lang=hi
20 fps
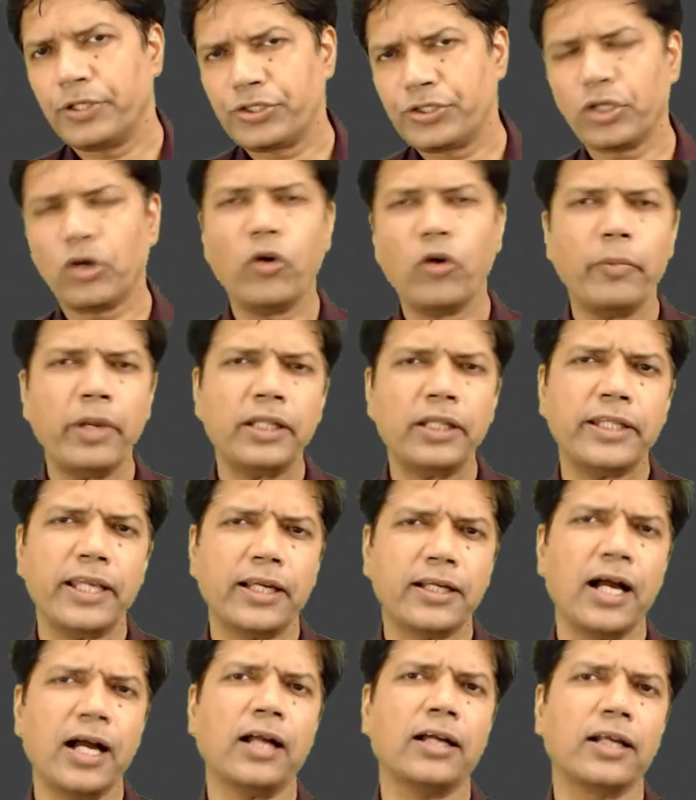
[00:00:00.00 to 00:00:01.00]
पिक्चरों में
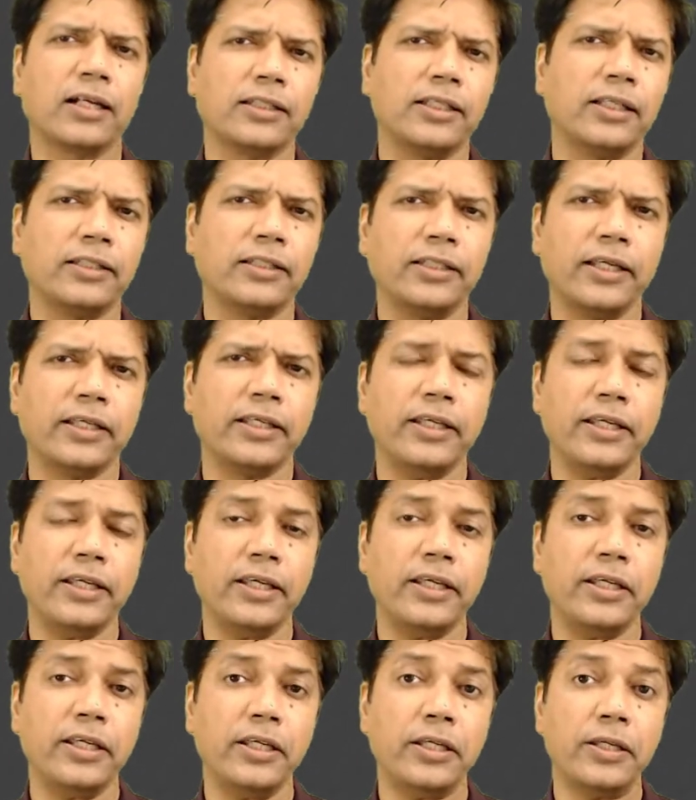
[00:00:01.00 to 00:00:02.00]
देखा करते थे
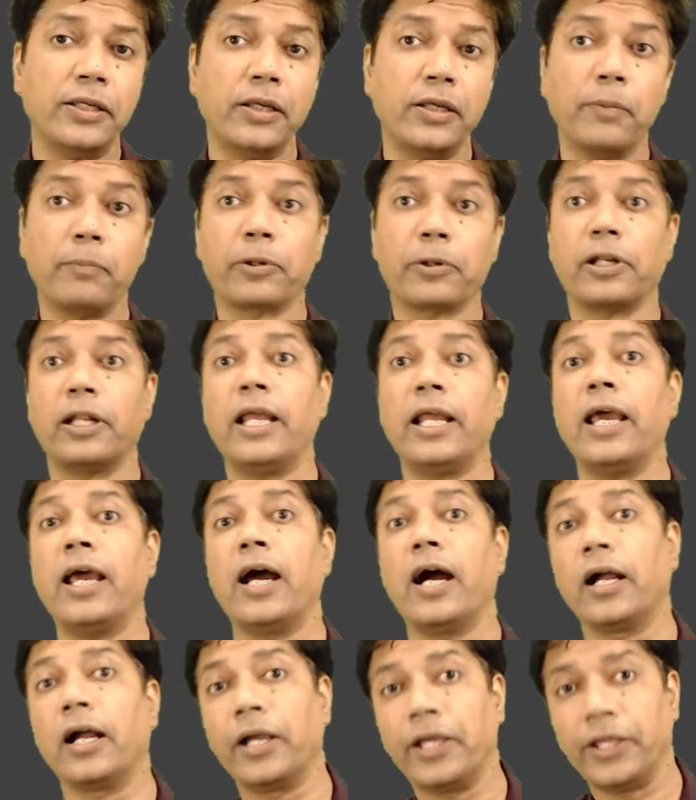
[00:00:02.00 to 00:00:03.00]
कि प्रलय
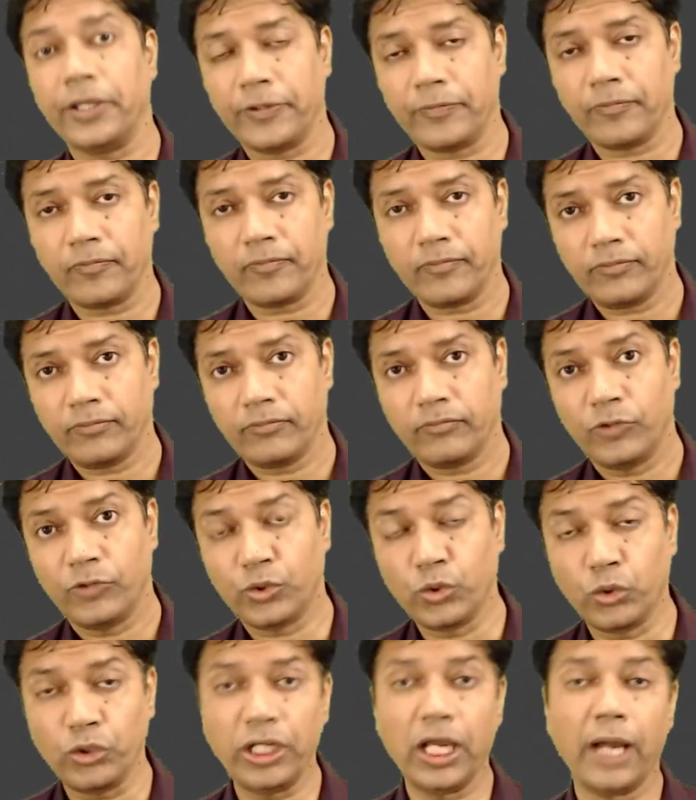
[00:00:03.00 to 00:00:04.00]
आ गई
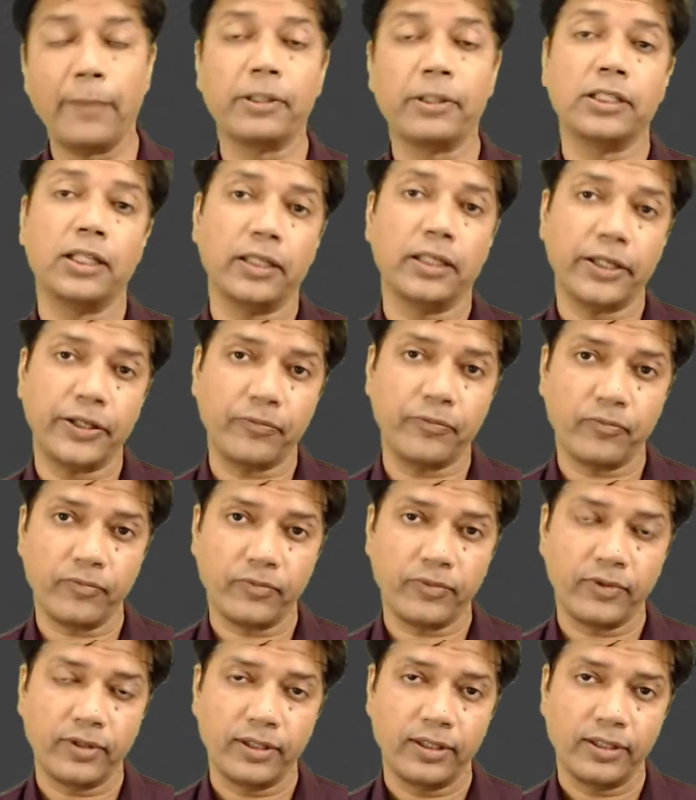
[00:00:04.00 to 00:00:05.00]
दुनिया बदल गई
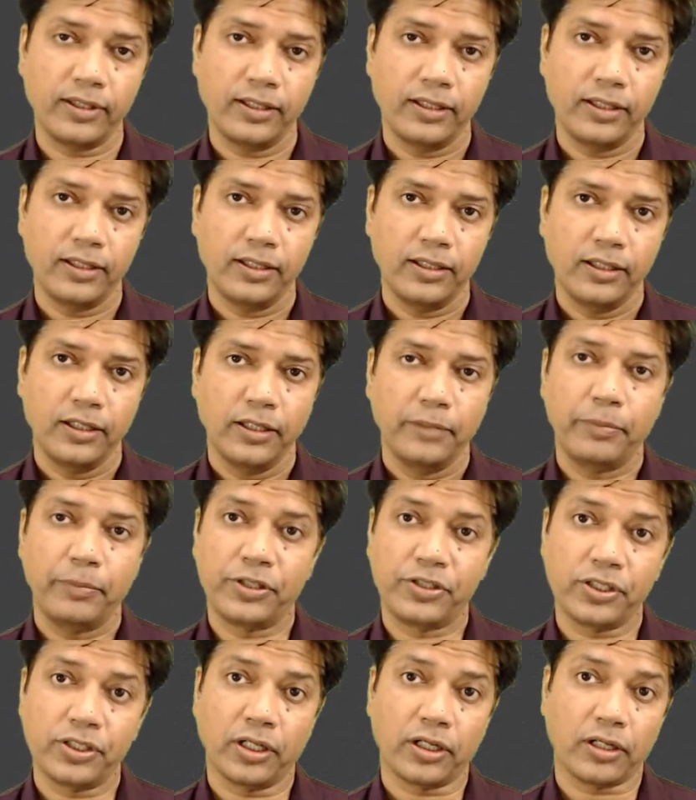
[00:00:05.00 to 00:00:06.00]

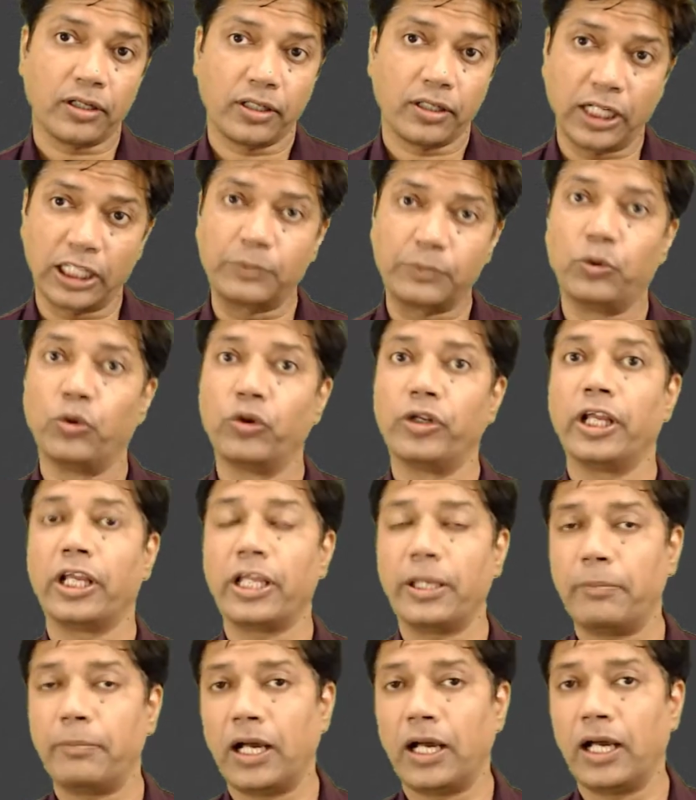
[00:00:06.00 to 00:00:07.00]
पिक्चर खत्म होने
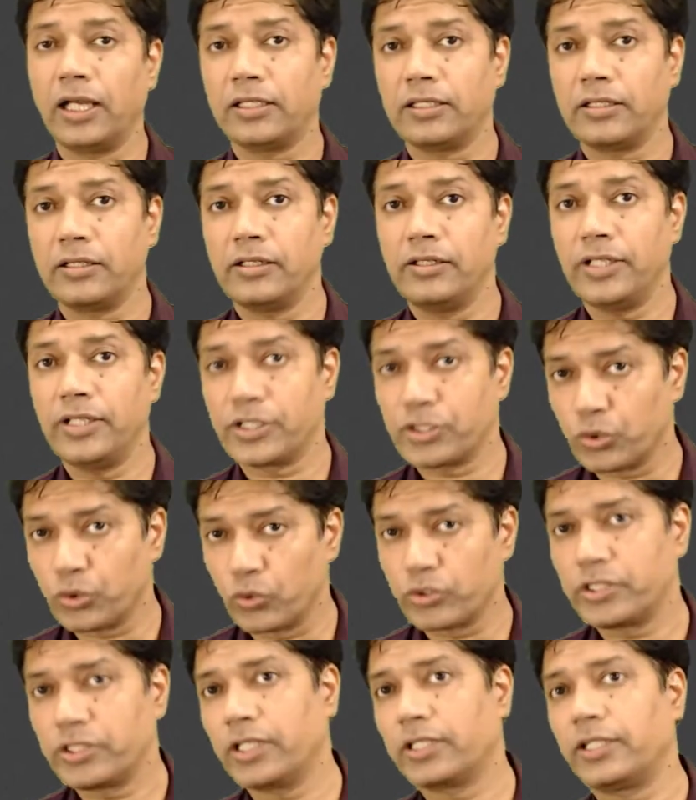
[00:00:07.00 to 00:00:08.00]
के बाद यह
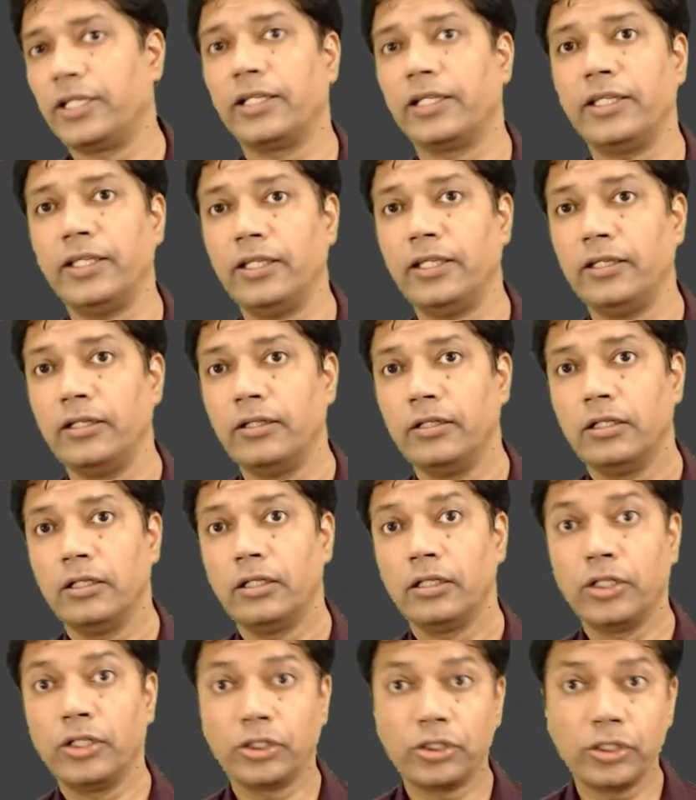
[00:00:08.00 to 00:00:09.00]
सोचते थे कि
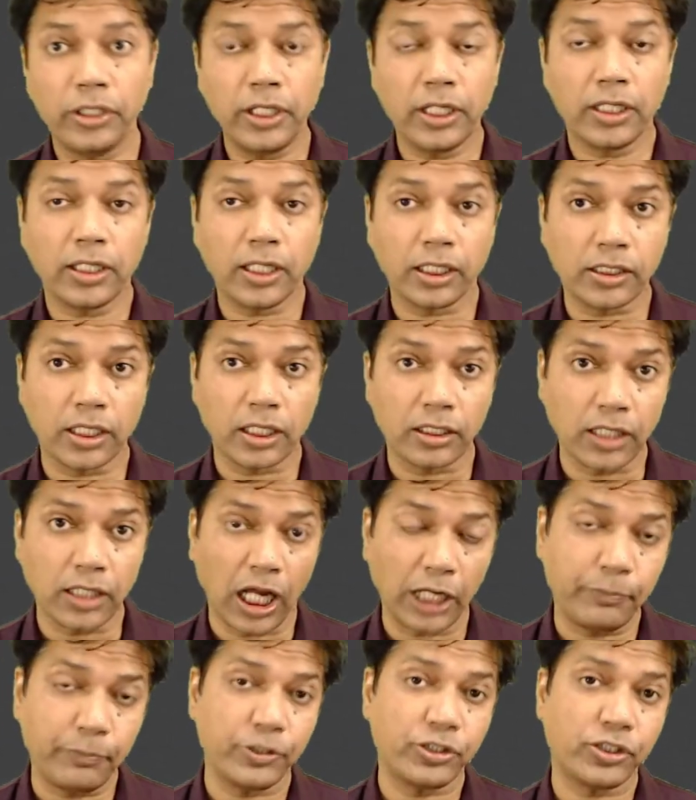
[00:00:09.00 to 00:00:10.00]
कितनी
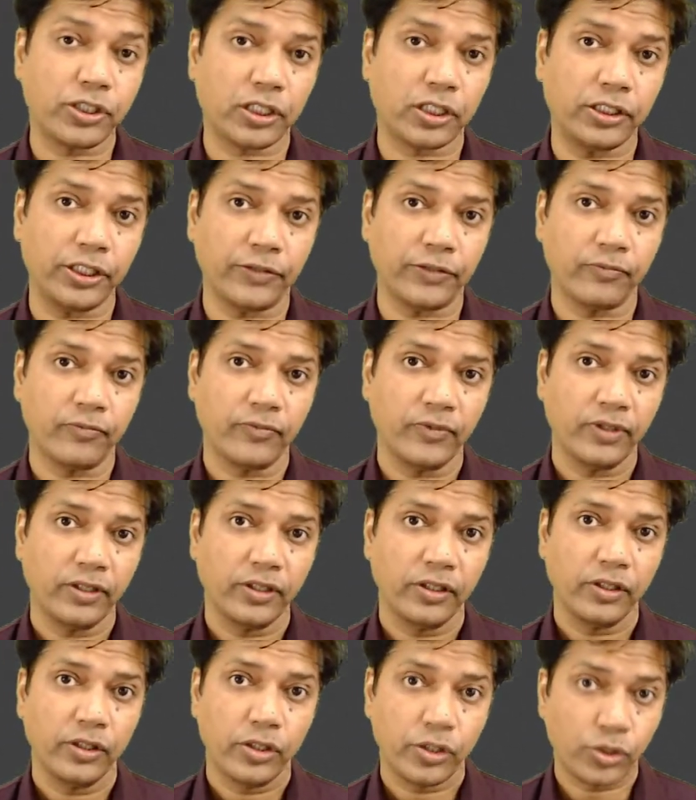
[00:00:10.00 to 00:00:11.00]
खतरनाक पिक्चर थी
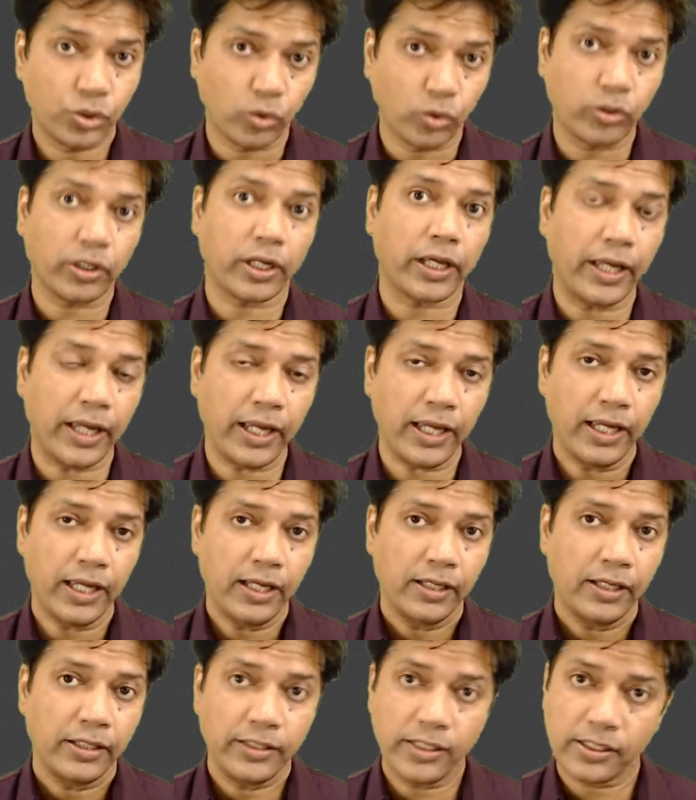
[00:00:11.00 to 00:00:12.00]
शुक्र है
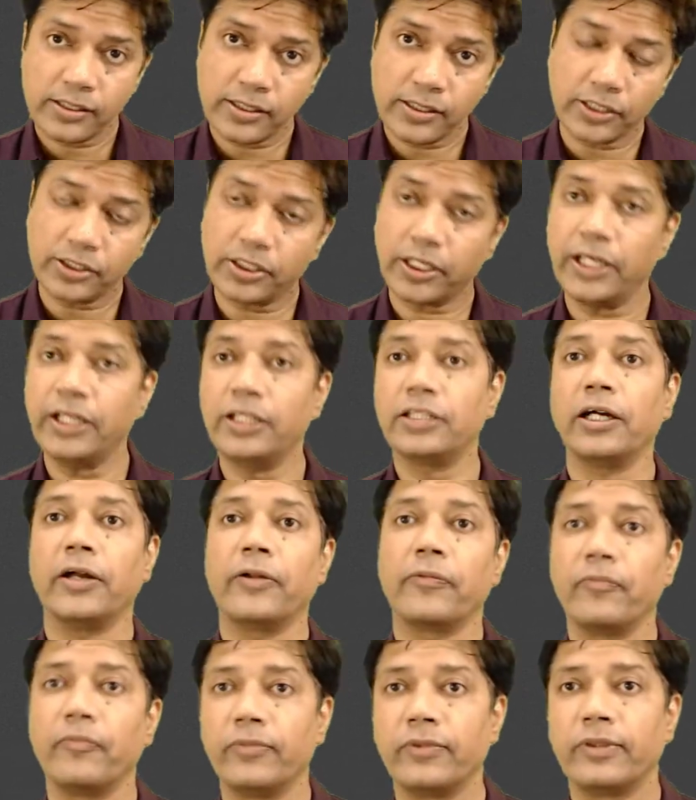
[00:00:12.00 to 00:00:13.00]
यह सच नहीं
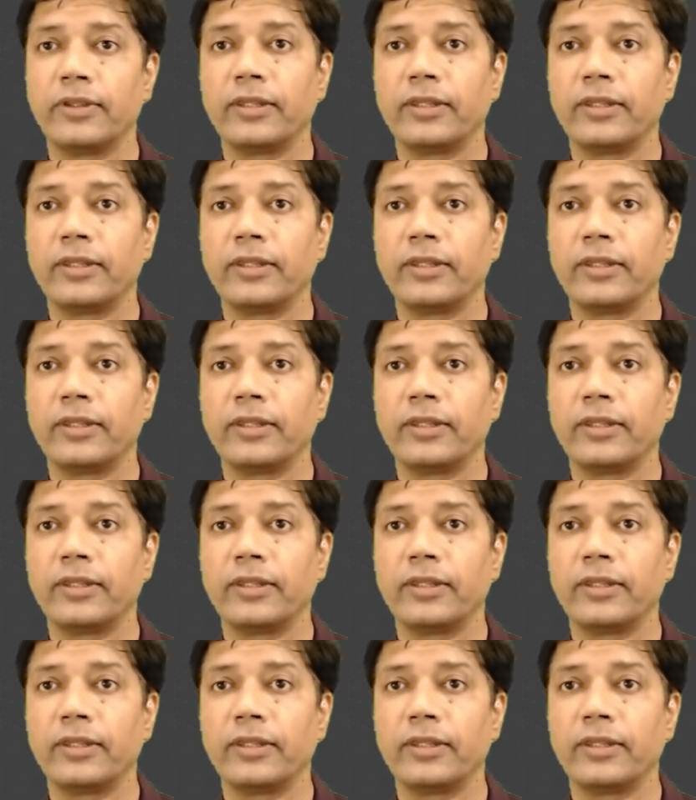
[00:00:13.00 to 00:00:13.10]
था